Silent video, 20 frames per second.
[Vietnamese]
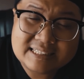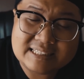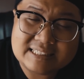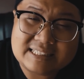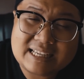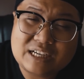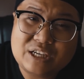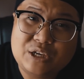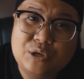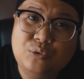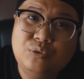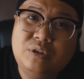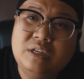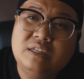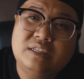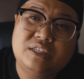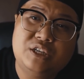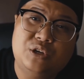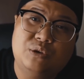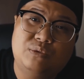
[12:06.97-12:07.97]
người ta kêu
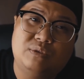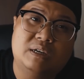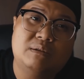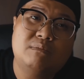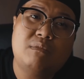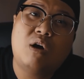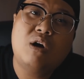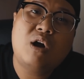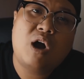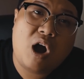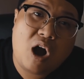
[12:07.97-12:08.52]
rất nhiều những món